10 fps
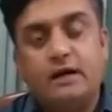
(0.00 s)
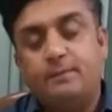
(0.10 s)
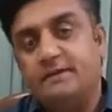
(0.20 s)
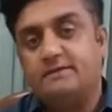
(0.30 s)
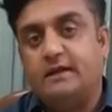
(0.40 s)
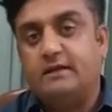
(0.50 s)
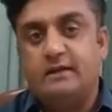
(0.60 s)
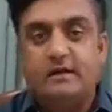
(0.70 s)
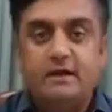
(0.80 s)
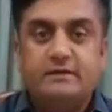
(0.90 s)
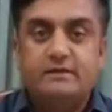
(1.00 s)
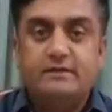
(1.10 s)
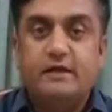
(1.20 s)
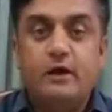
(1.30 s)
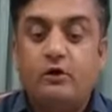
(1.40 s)
आपके साथ लगा
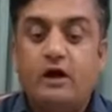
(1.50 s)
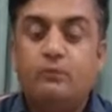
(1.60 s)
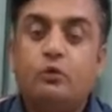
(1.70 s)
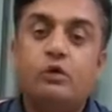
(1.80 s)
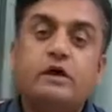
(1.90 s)
देती है और आपको